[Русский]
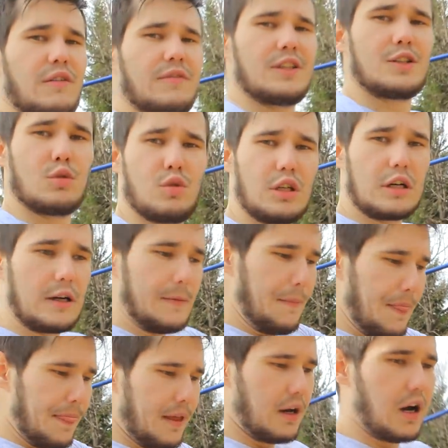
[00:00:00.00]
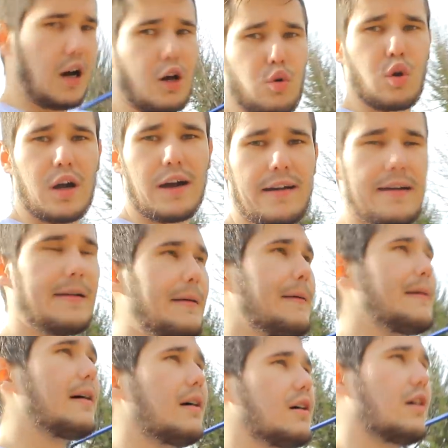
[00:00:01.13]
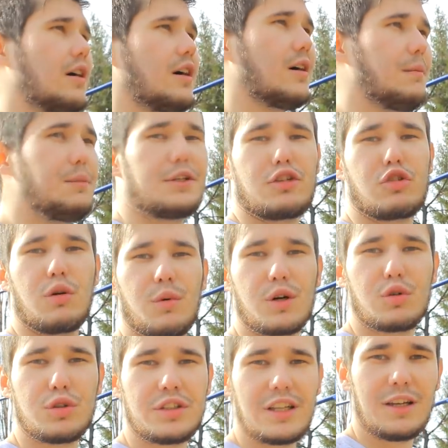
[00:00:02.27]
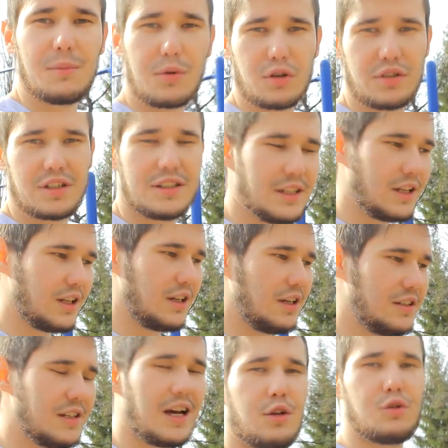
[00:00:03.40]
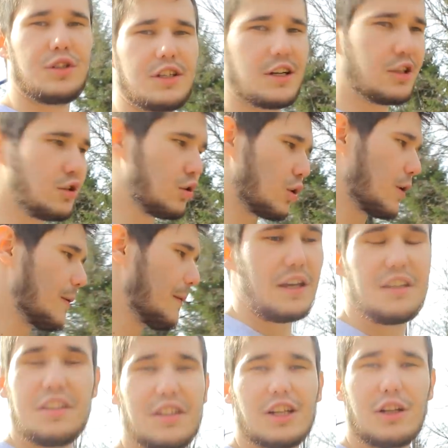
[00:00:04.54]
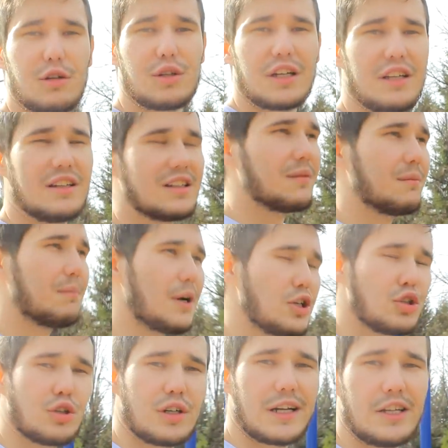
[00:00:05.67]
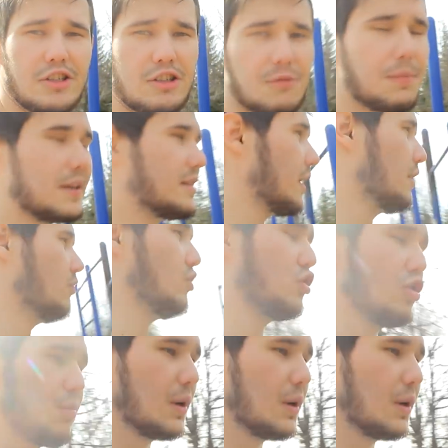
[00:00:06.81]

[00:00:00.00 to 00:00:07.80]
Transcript: на вытянутых а, руках, Э, без особых усилий, просто делая идеальную технику. И не делают они там большое количество подтягиваний, ничего